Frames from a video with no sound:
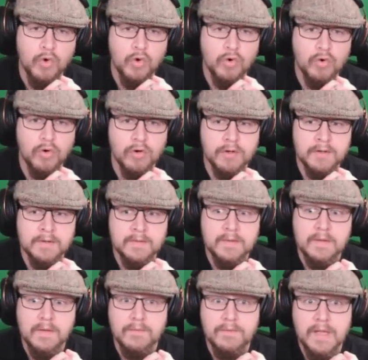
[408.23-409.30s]

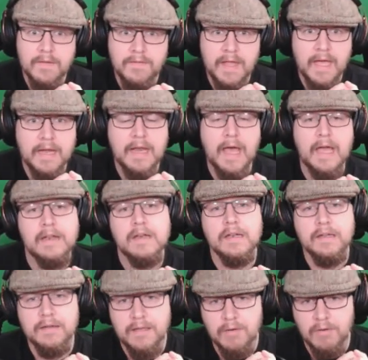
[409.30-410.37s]
und wir werden einen
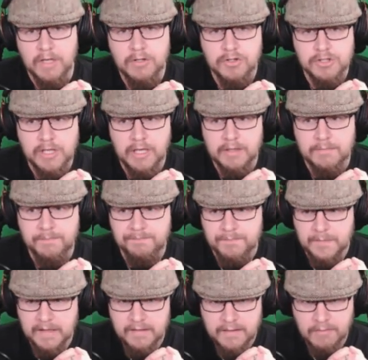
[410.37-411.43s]
Easy Run starten.
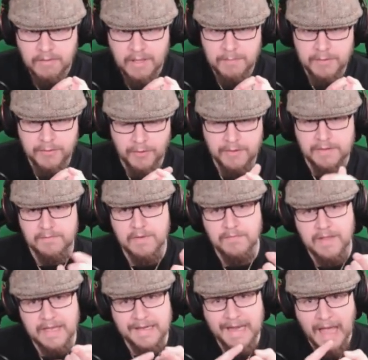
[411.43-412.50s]
Easy Run bedeutet, wir
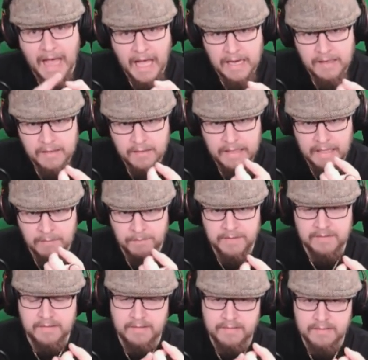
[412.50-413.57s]
werden alle
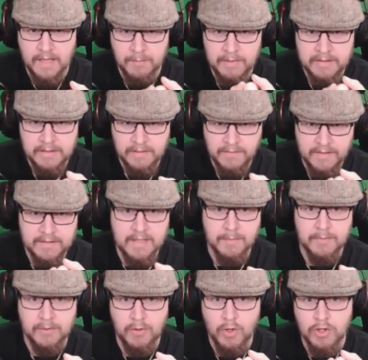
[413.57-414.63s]
NPCs sammeln, die wir
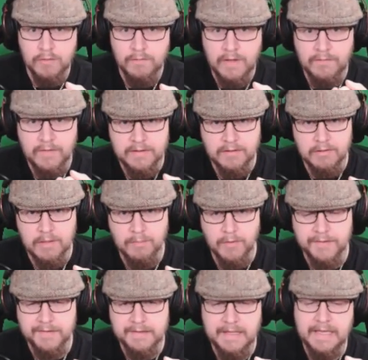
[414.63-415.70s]
sammeln können, wenn wir zu einem
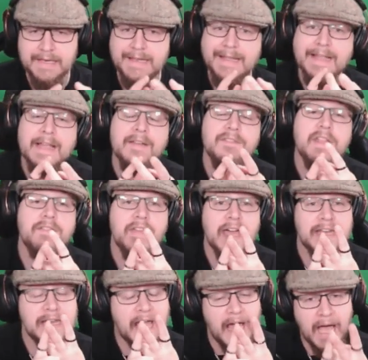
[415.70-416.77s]
Boss gehen. Wir
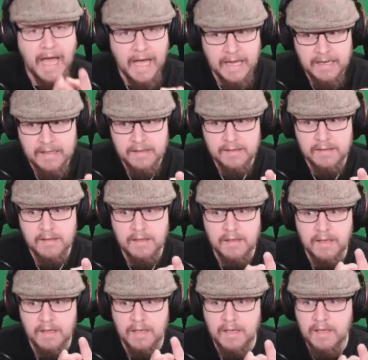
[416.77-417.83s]
werden alle
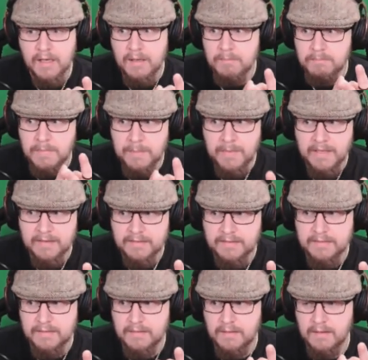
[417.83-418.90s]
äh,
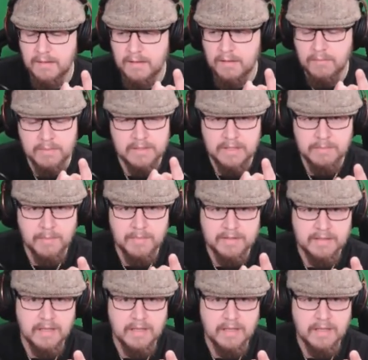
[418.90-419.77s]
Mimics, äh, nicht Mimics,